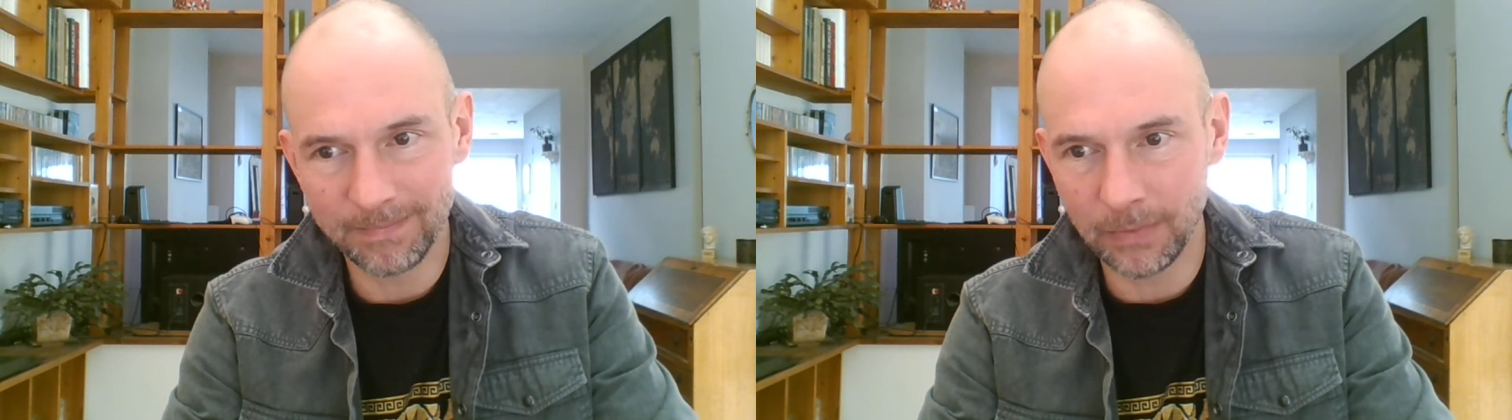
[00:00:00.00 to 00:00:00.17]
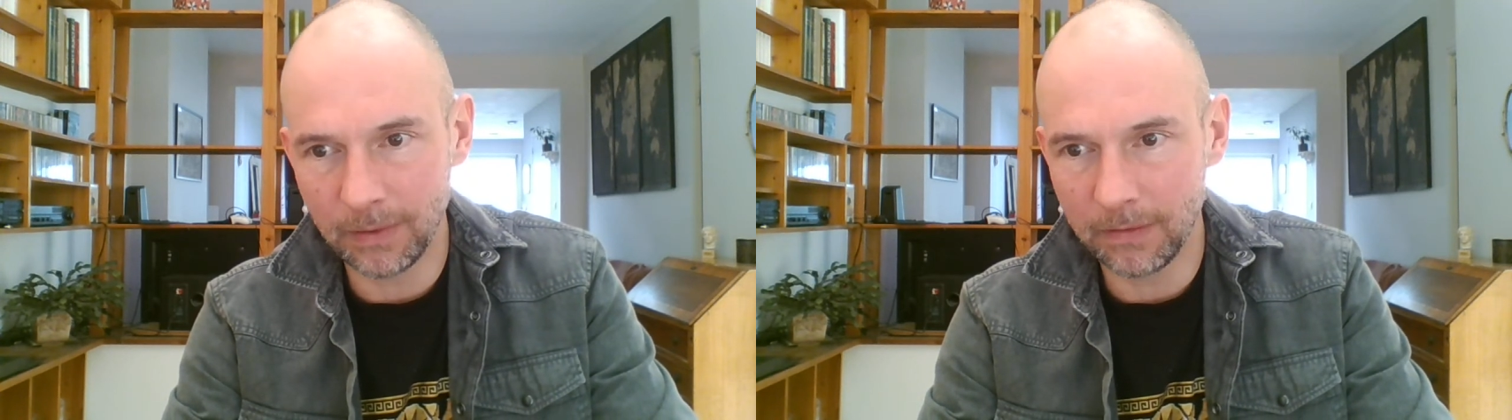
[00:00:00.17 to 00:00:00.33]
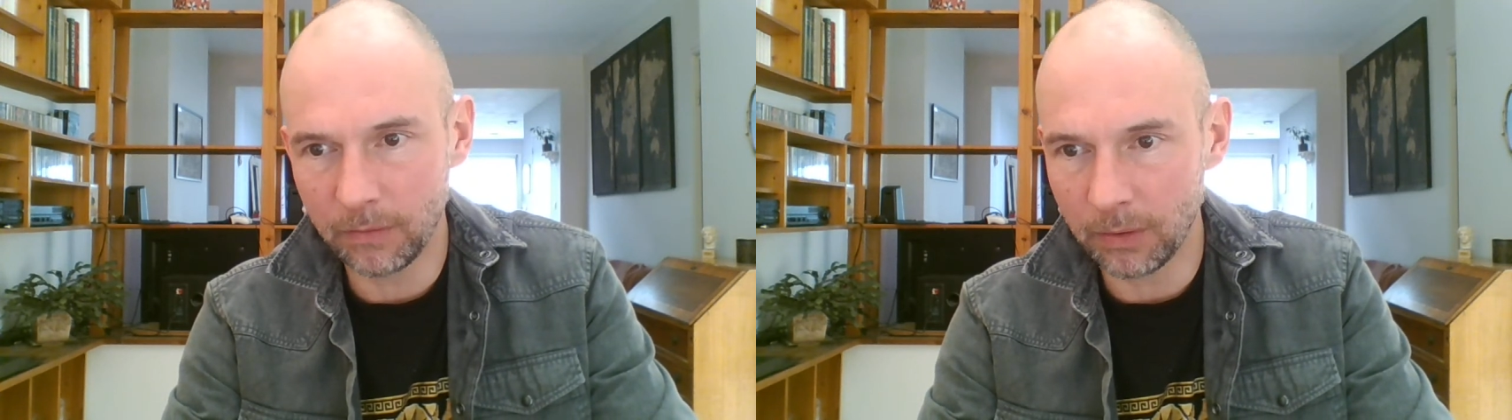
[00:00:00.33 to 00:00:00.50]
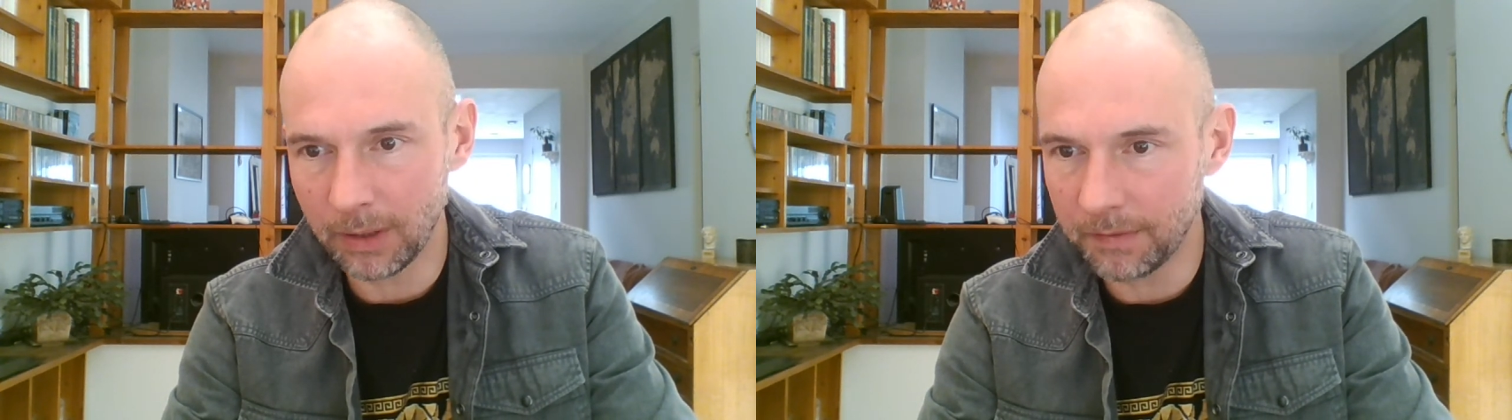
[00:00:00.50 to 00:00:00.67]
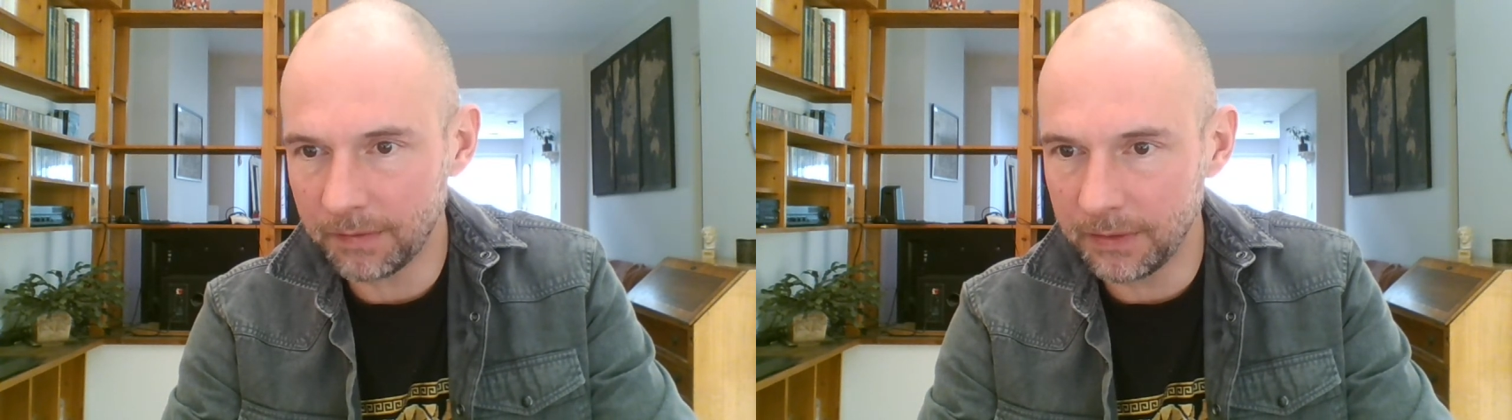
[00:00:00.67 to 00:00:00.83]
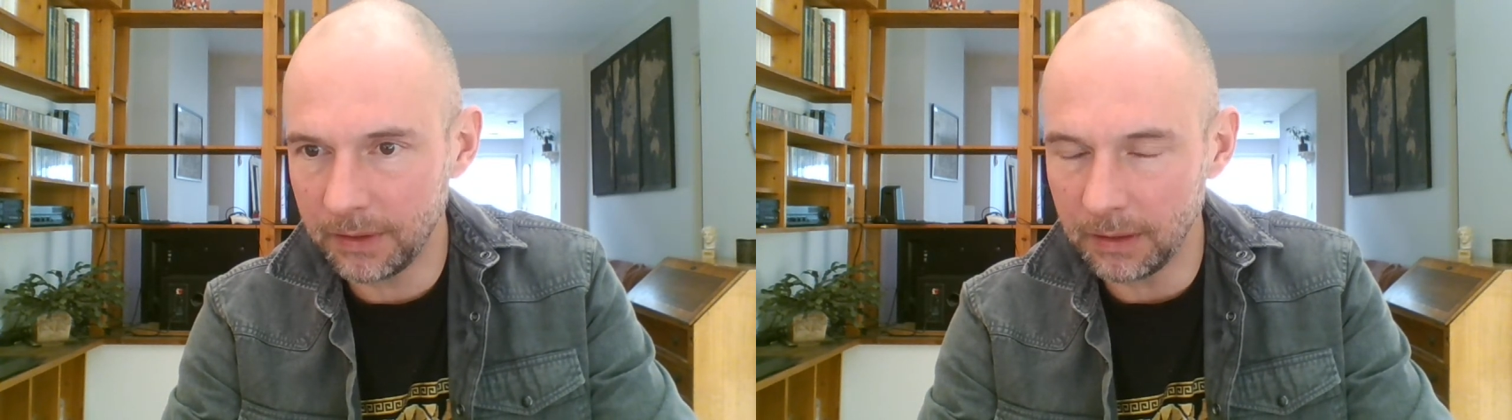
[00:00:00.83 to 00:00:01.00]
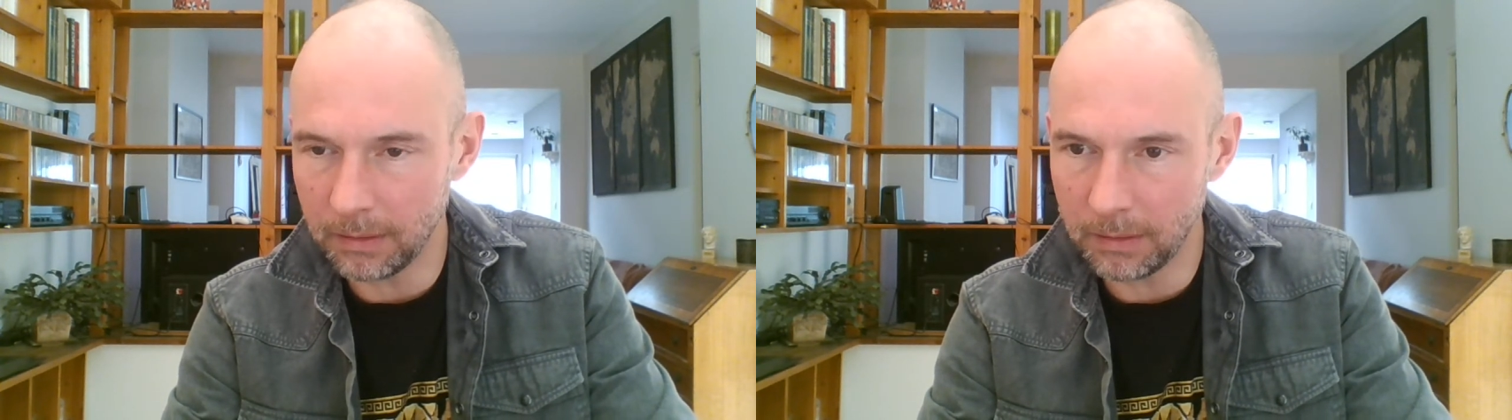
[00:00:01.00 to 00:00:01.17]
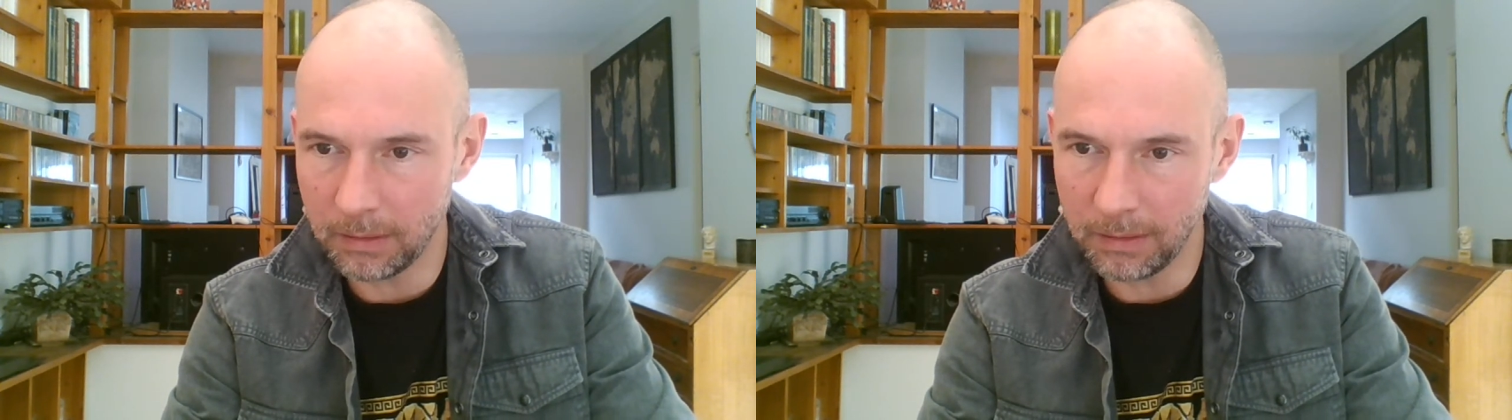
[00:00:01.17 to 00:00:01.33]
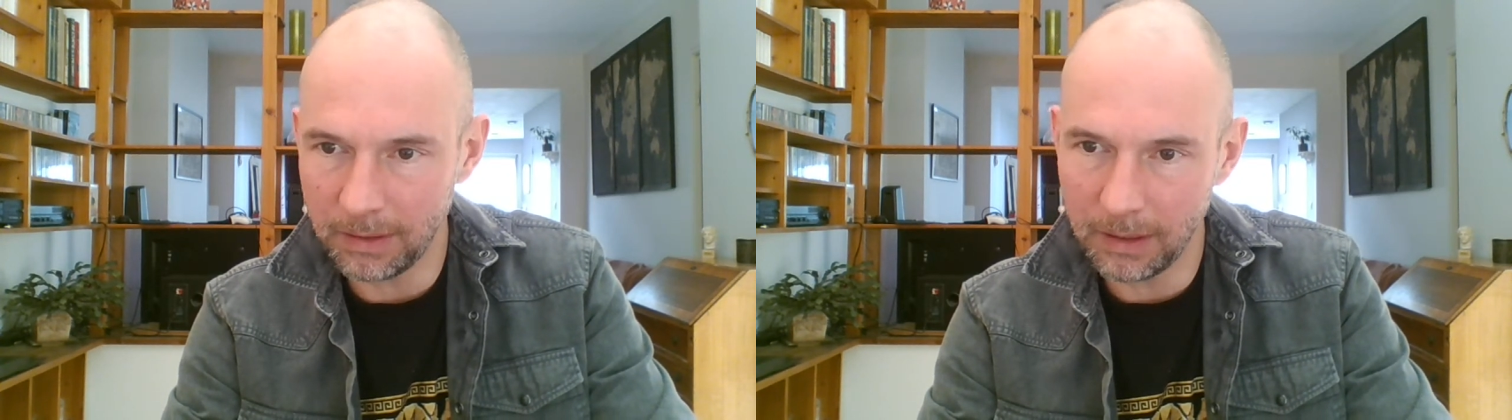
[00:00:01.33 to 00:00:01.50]
une historiographie
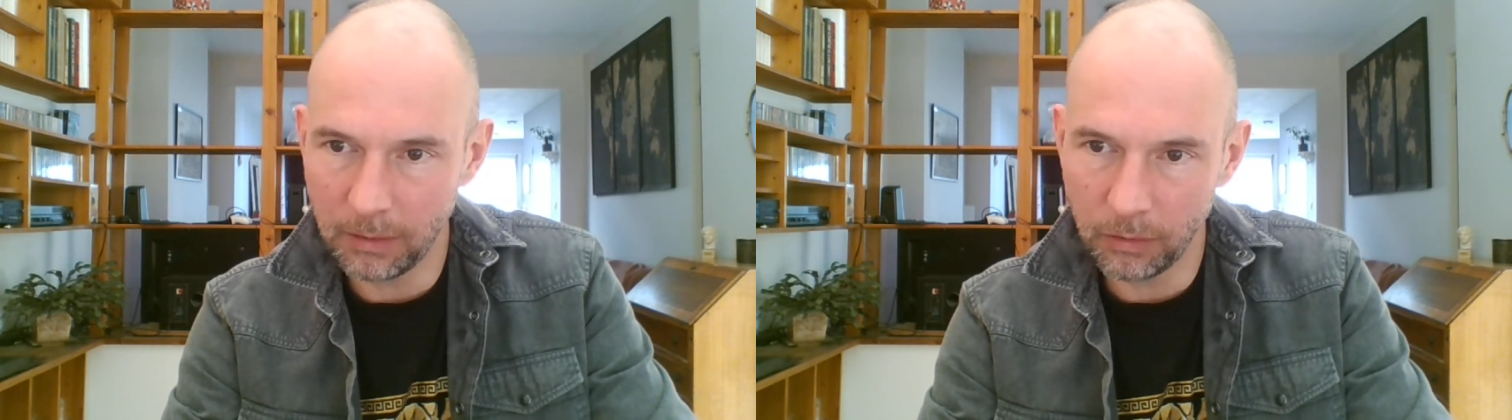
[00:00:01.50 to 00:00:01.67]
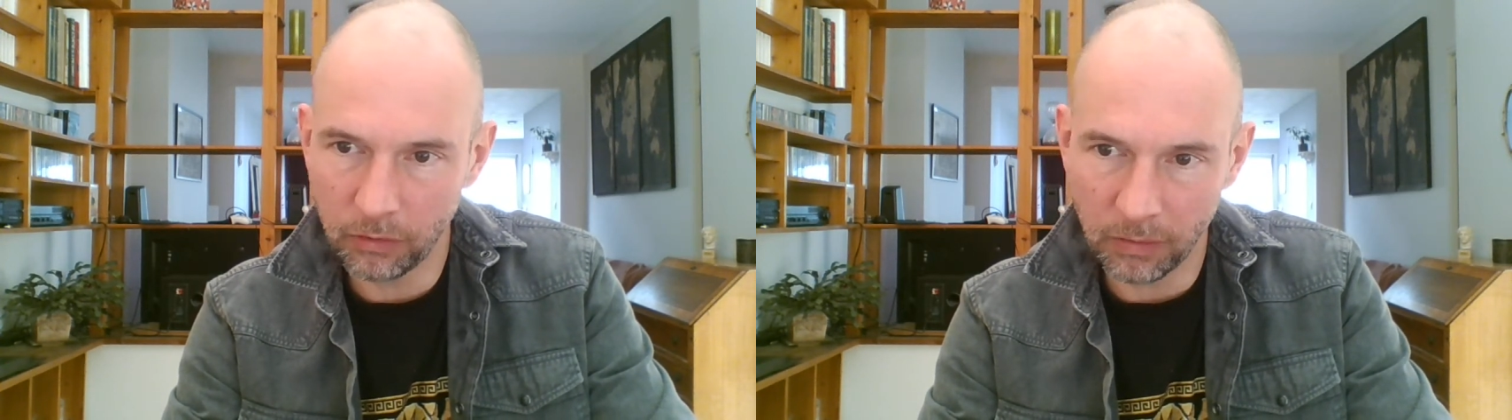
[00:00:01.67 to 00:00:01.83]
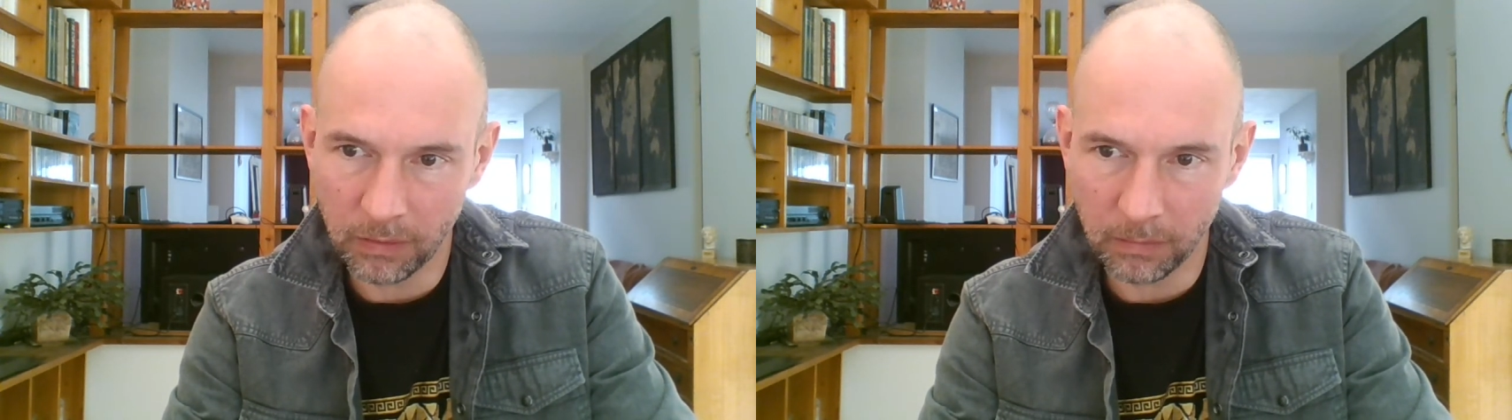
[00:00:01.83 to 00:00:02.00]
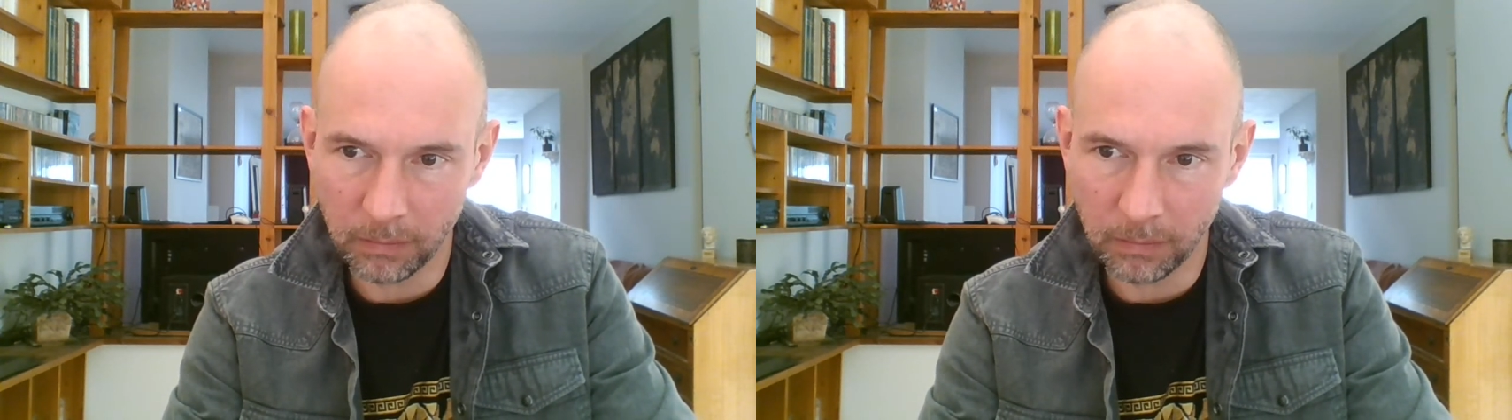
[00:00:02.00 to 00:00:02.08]
élogieuse.